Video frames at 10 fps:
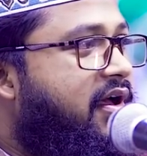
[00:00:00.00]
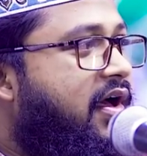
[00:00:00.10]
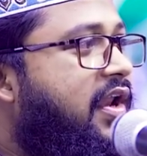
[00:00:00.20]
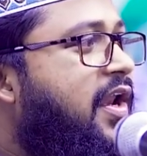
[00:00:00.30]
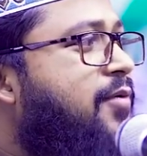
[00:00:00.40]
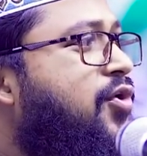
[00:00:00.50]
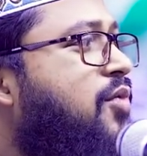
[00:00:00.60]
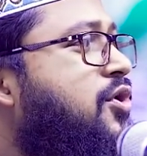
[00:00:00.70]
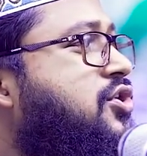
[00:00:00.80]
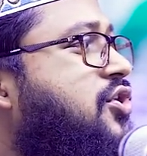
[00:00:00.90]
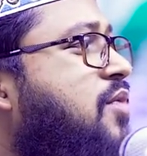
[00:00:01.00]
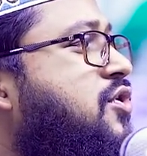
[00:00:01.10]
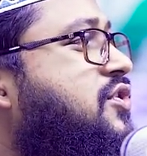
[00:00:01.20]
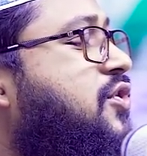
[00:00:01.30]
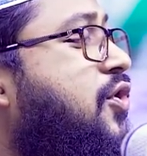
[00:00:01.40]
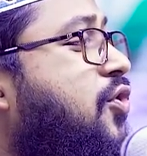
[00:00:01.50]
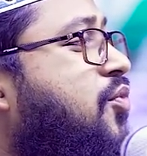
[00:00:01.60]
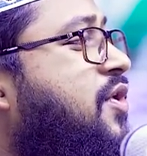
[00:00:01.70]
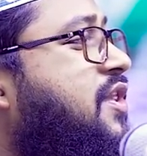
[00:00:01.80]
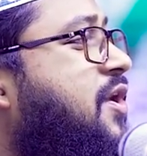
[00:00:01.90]
আল্লাহ বলবেন সমস্ত
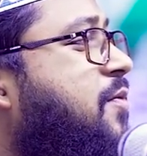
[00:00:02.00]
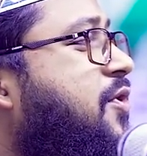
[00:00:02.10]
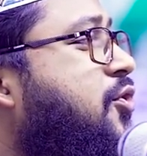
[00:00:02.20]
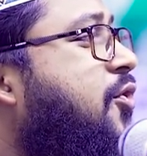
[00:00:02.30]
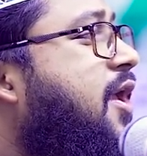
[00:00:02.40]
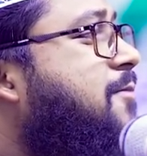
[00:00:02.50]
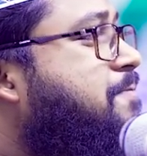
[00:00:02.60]
নবীদের ভিতরে